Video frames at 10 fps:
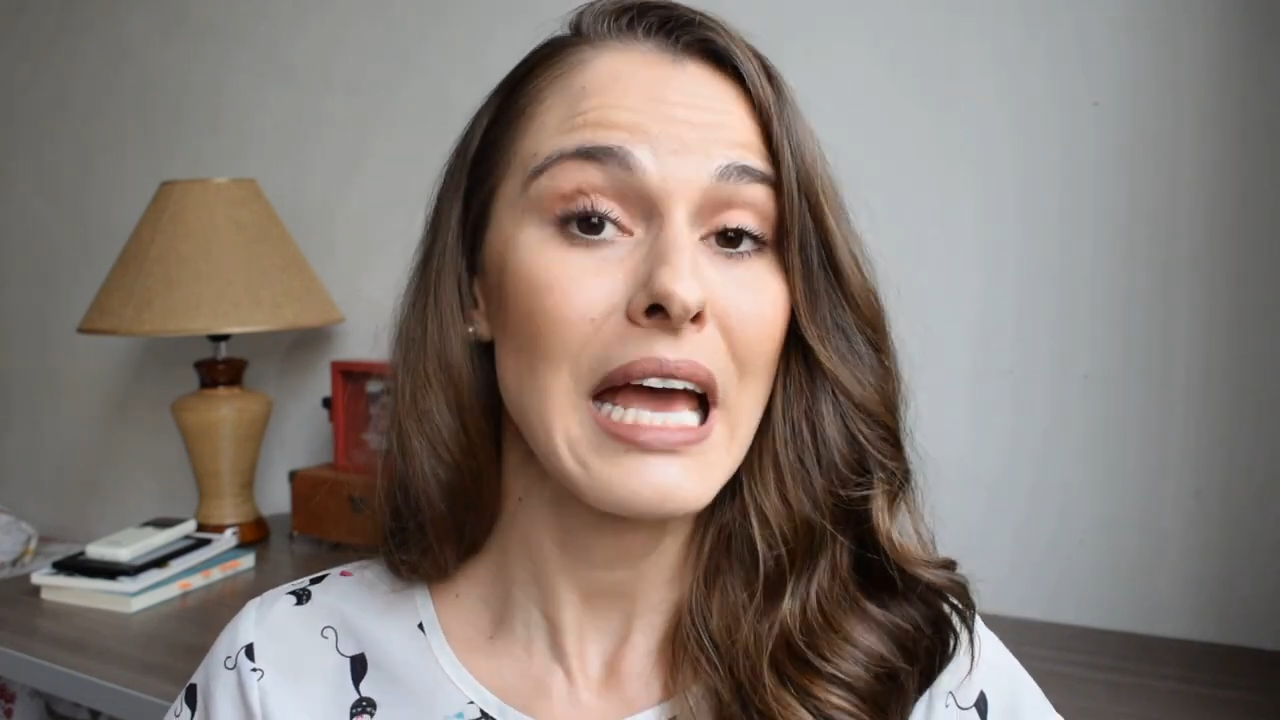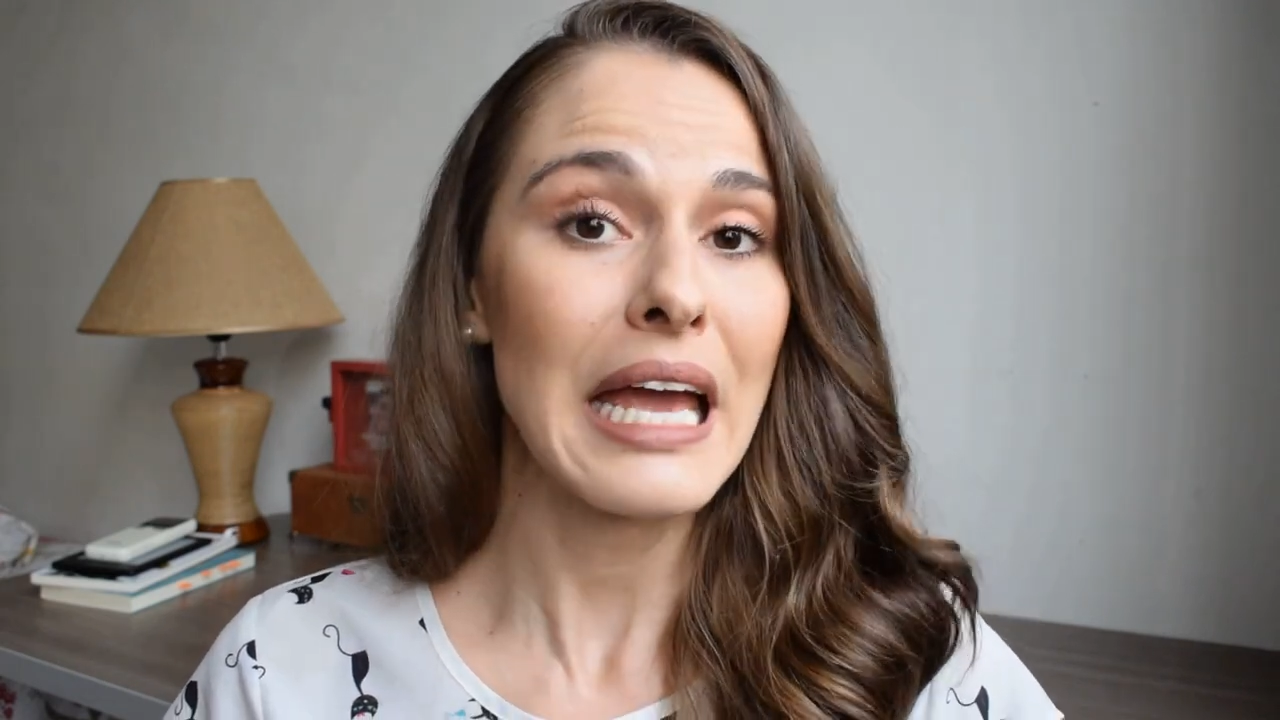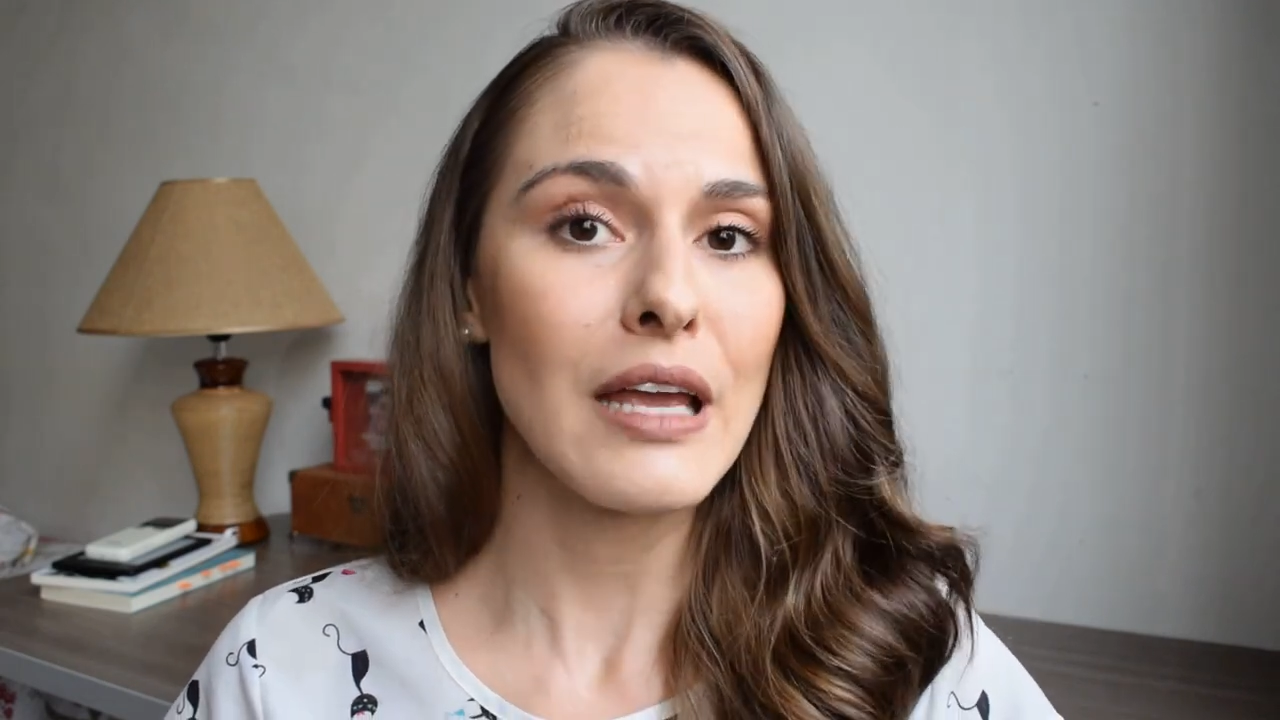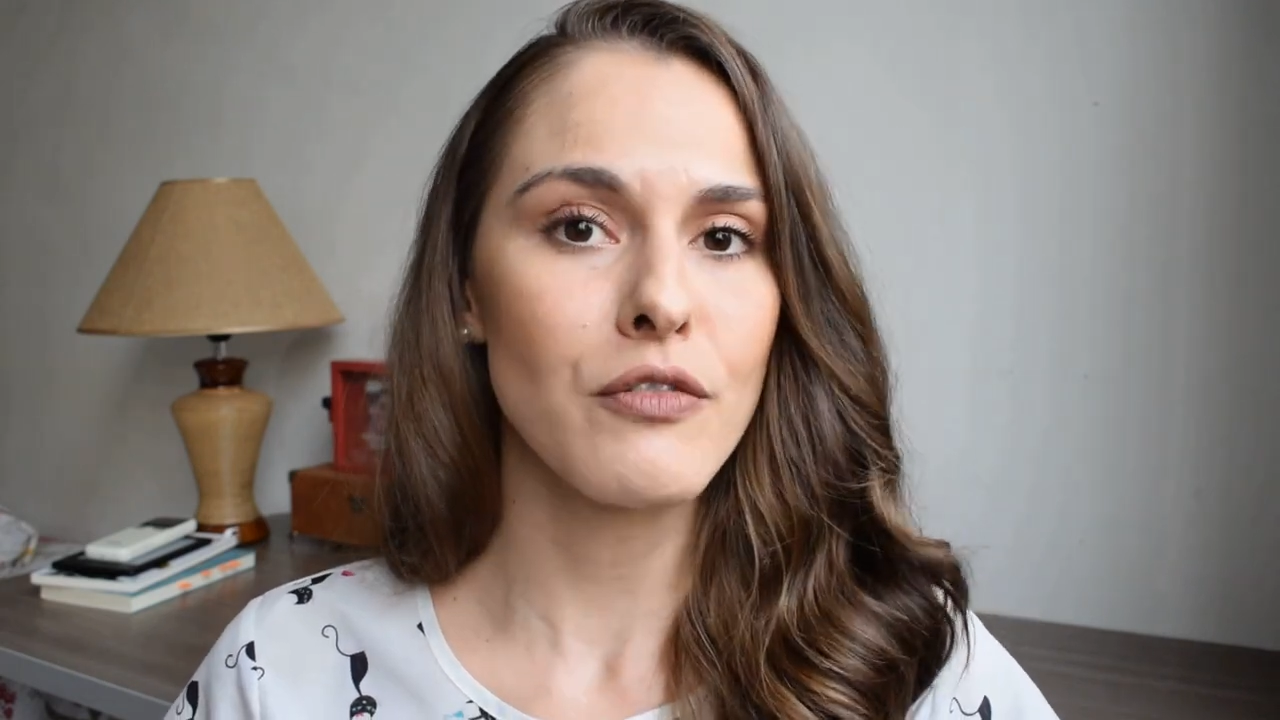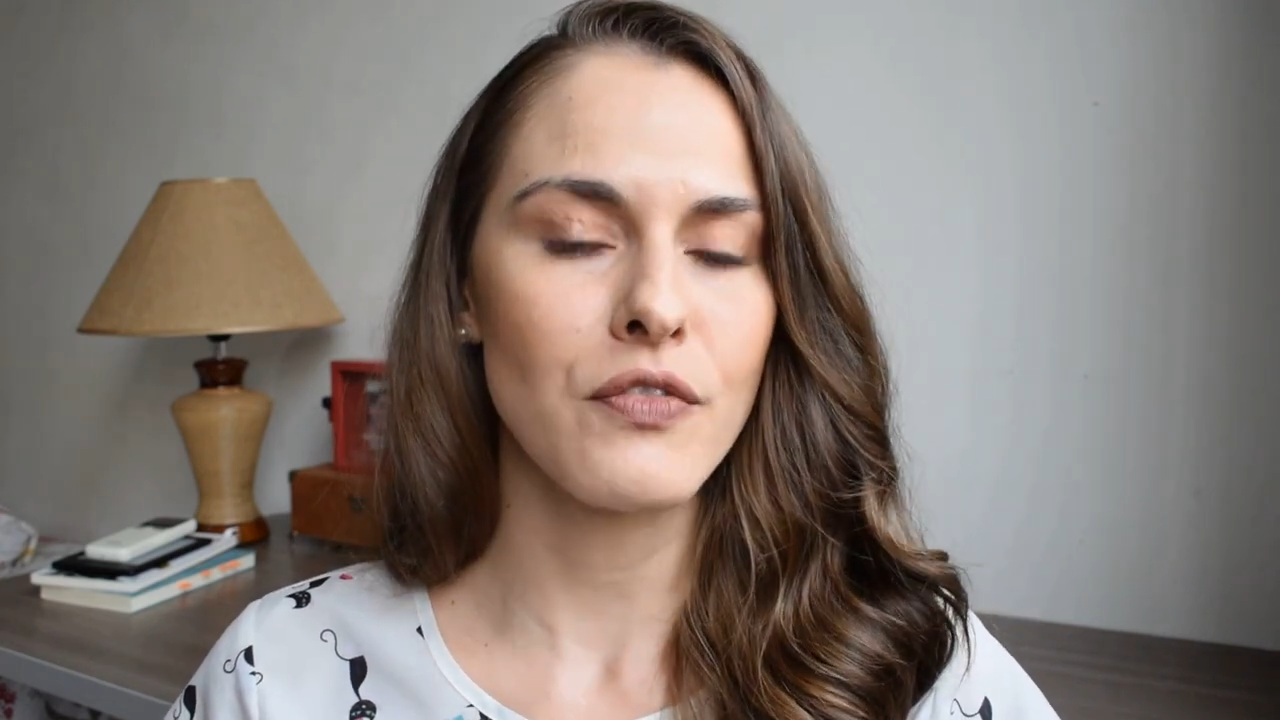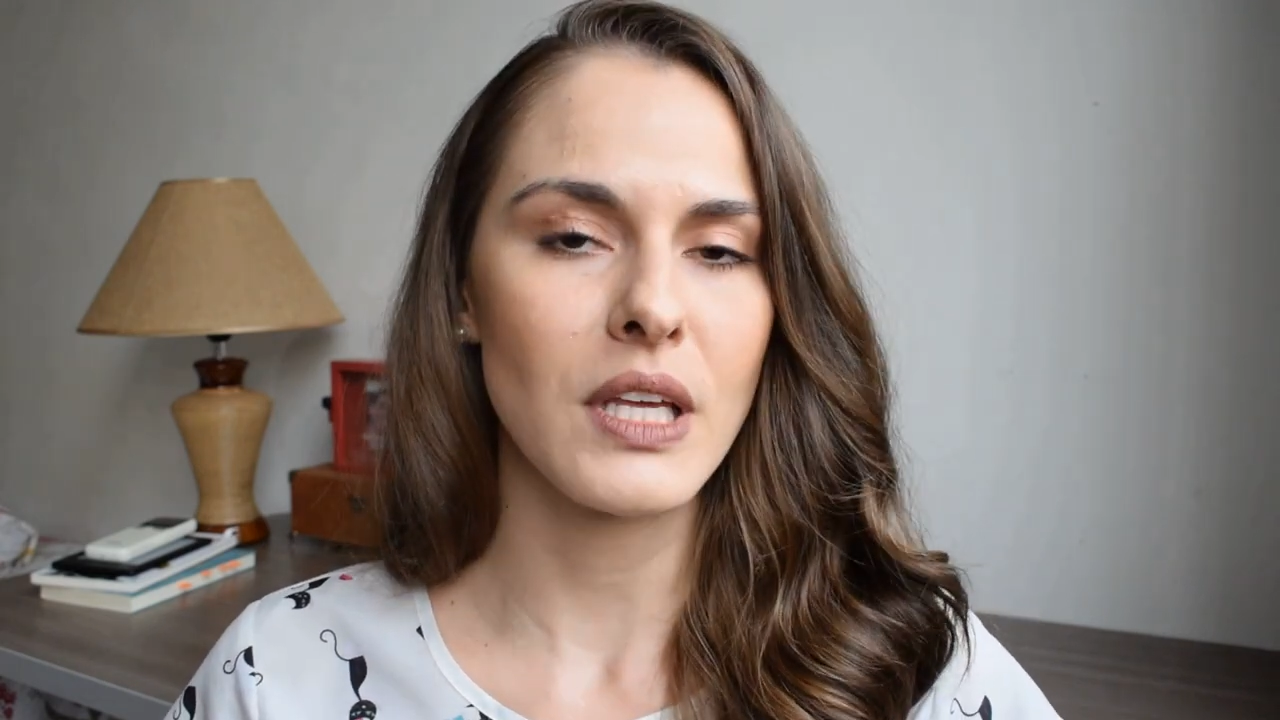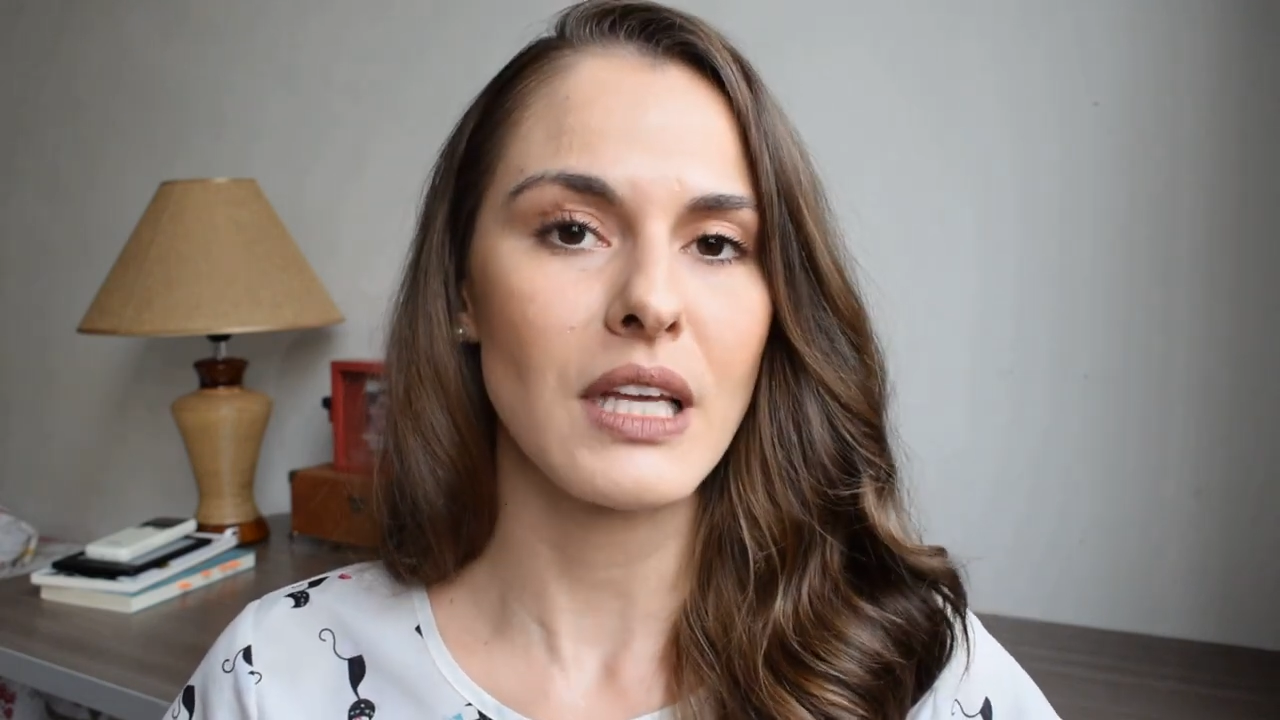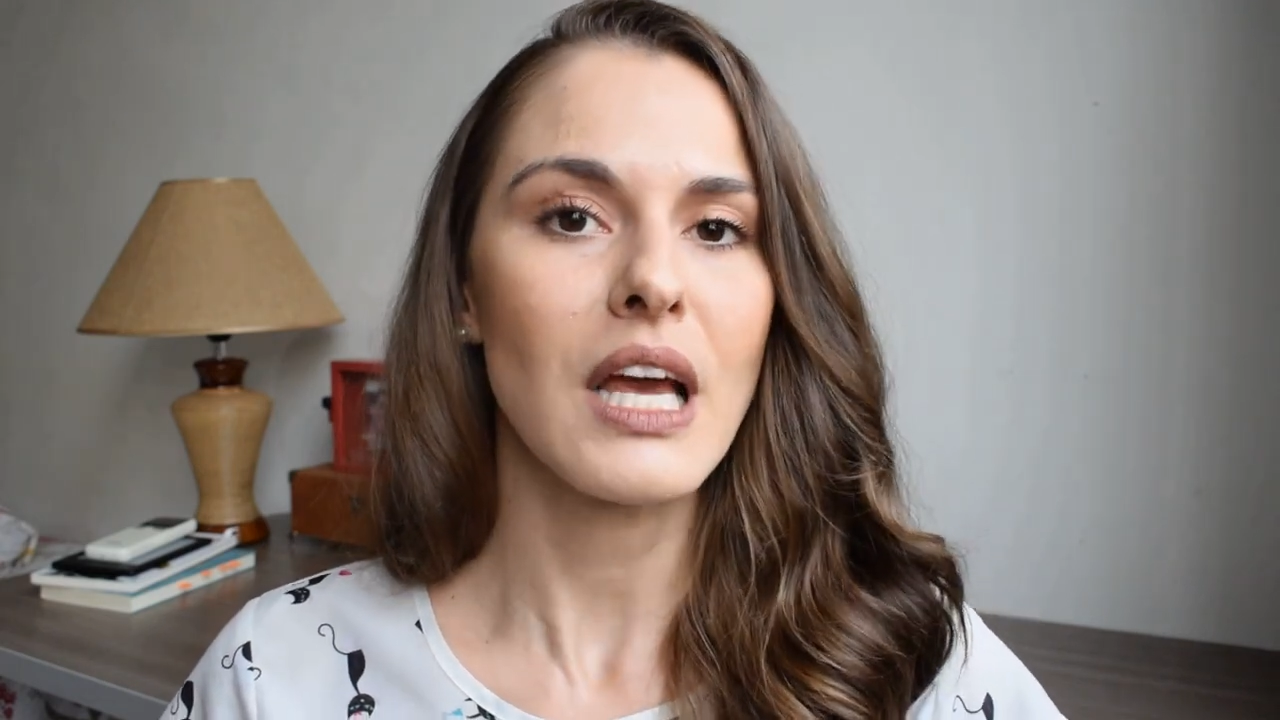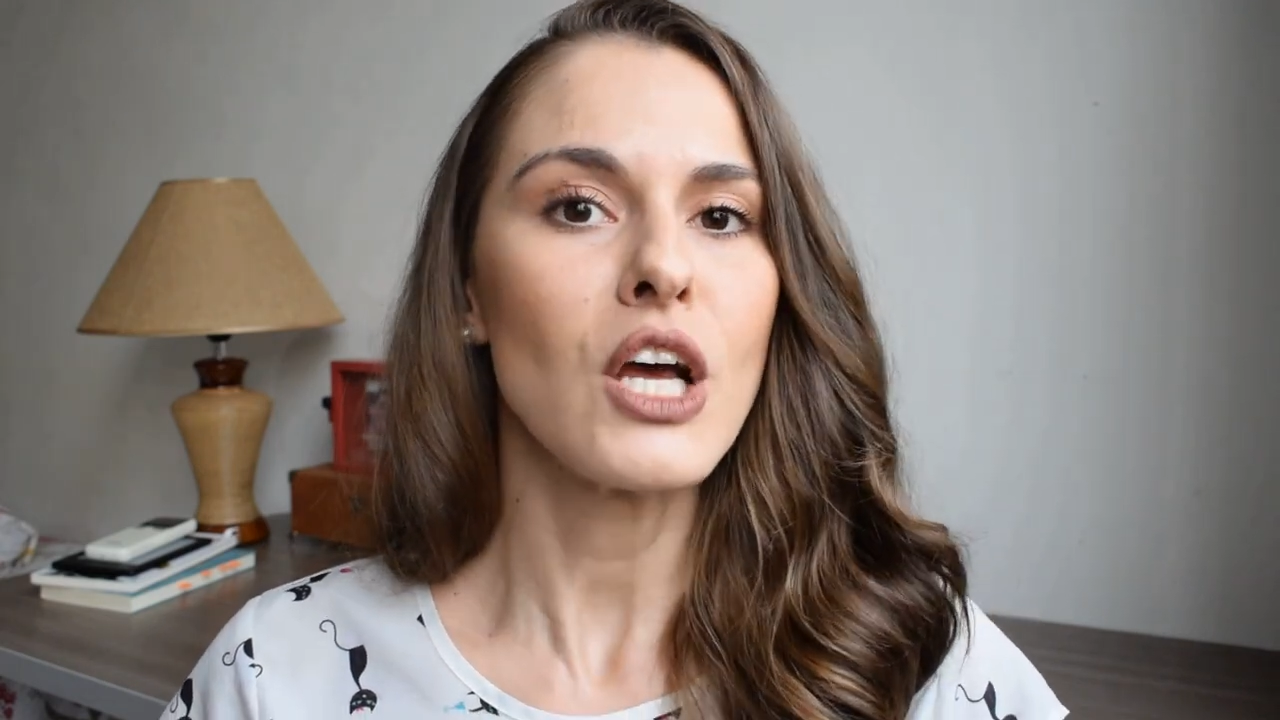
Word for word: enfim,